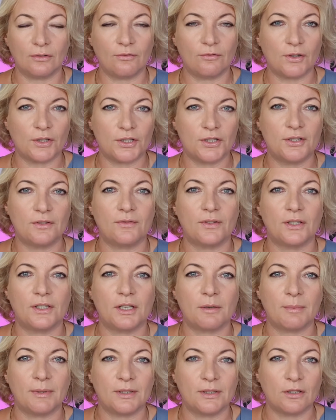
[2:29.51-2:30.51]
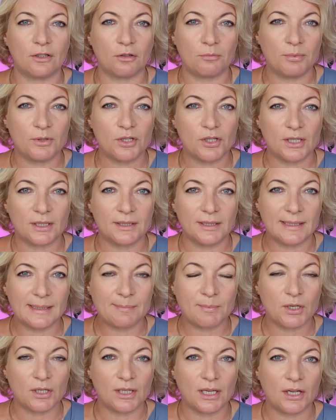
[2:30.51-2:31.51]
właściwie nie będę robić żadnej
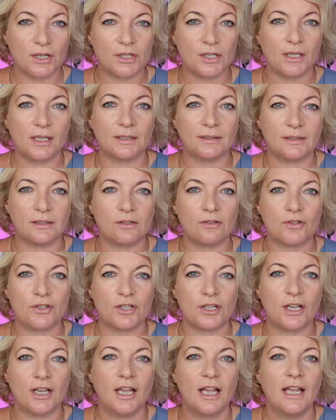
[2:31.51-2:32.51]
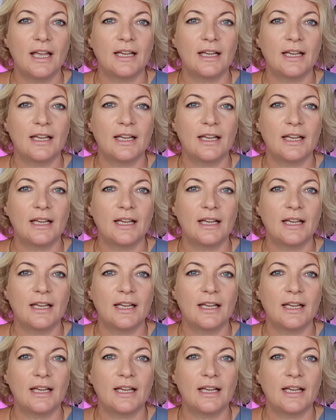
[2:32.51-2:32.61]
sprzedaży, dlatego że